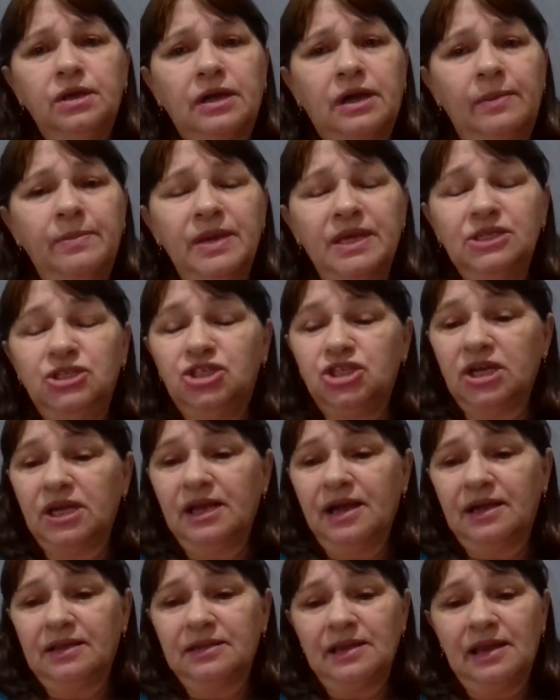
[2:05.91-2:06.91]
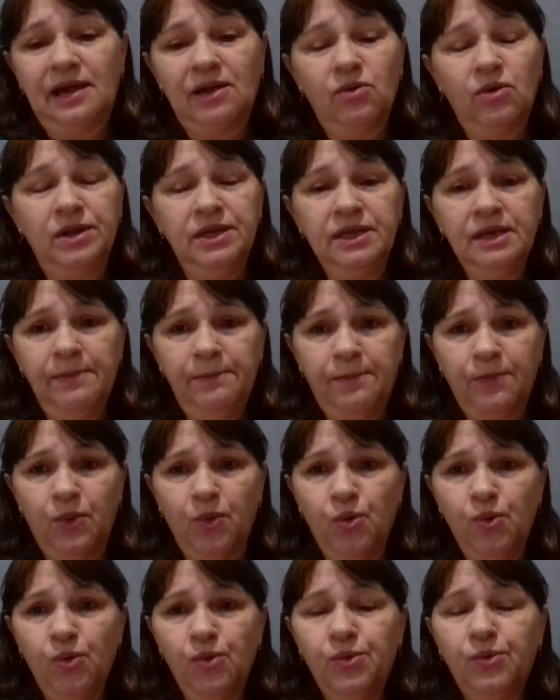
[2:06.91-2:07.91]
Acabei de chegar de lá agora há
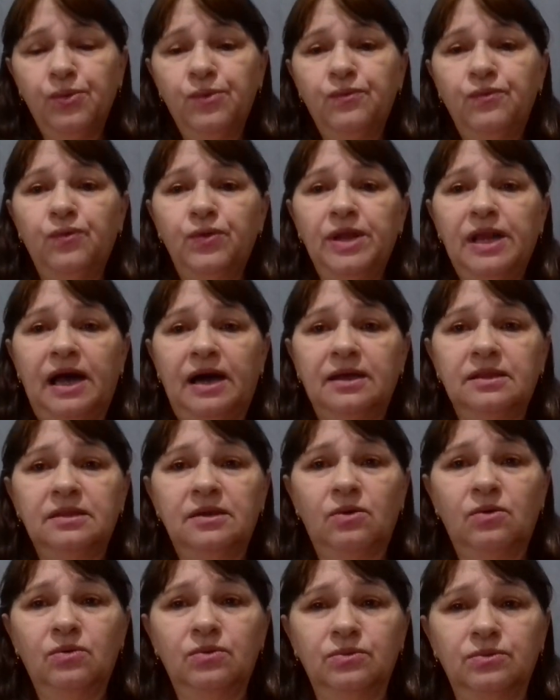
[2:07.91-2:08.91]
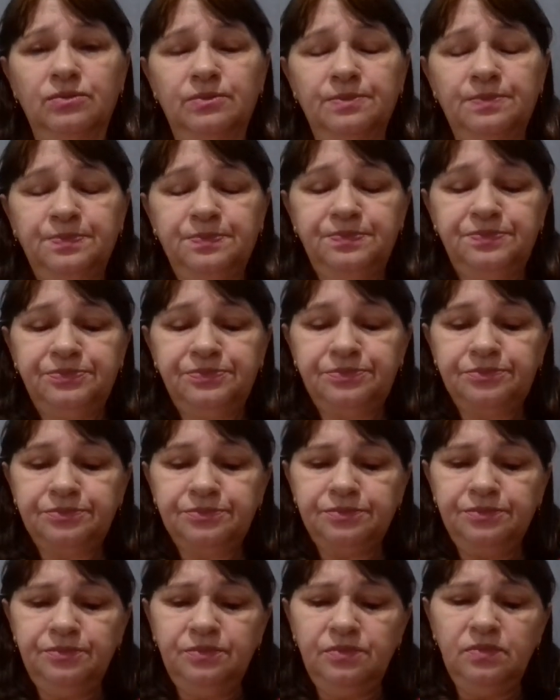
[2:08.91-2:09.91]
pouco, fui lá dar um,
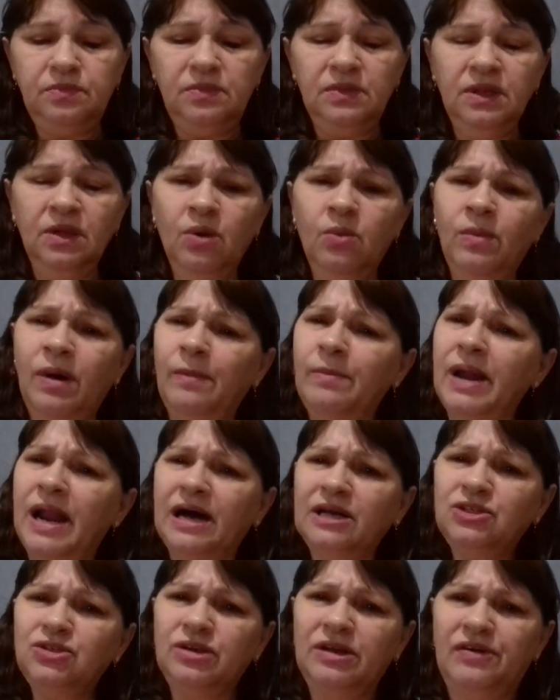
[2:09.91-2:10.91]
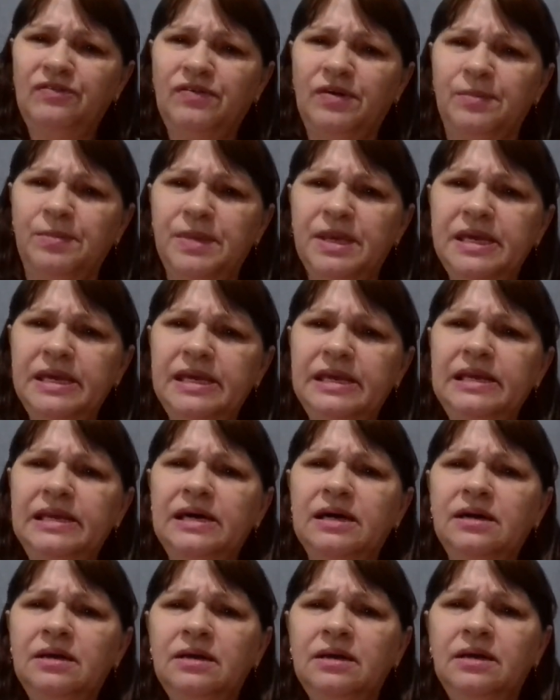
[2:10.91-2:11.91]
um abraço na
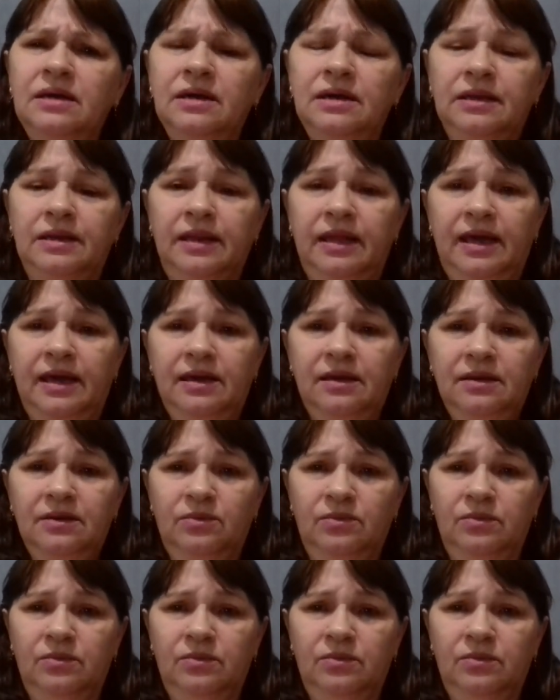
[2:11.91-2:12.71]
família, né?